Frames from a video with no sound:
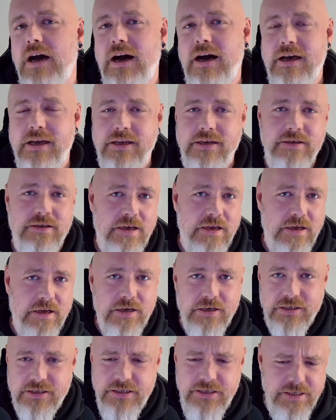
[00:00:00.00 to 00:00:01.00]
ein
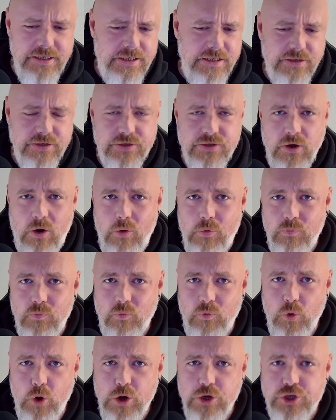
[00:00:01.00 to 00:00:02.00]
riesiges
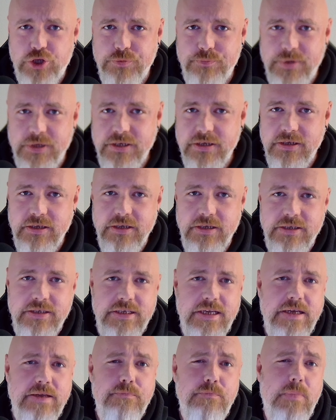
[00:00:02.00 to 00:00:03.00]
Open-World-Spiel, in
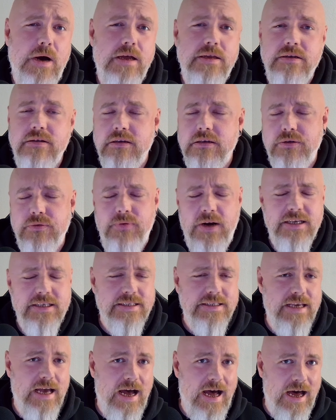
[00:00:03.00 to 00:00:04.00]
dem man
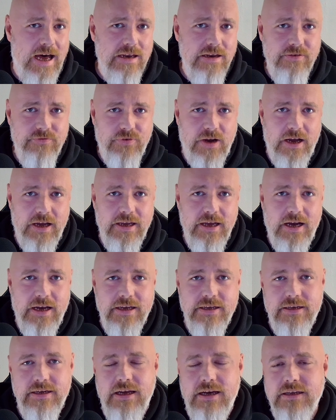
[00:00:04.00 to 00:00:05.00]
quasi alle
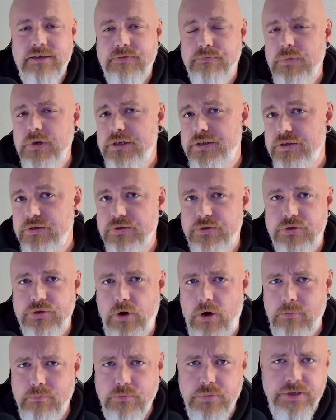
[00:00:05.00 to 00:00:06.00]
Freiheiten hat, mit
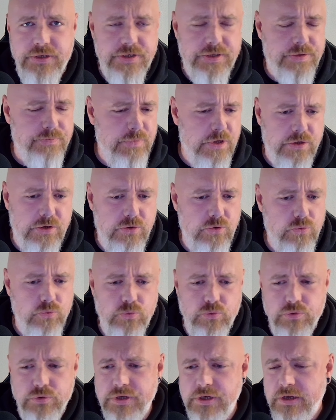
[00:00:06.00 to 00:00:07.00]
Zombies, mit
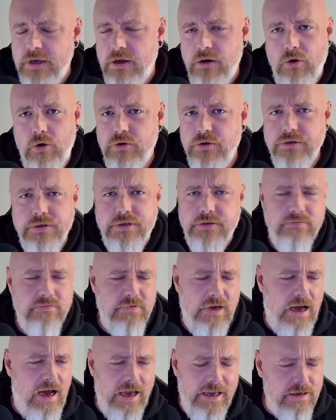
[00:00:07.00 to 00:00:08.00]
Loot und
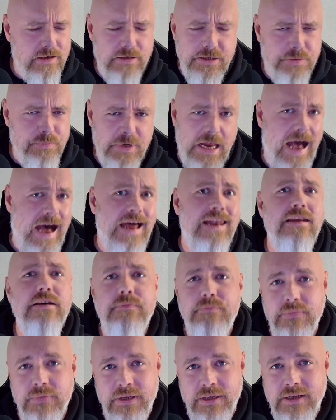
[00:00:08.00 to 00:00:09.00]
eigentlich mit allem,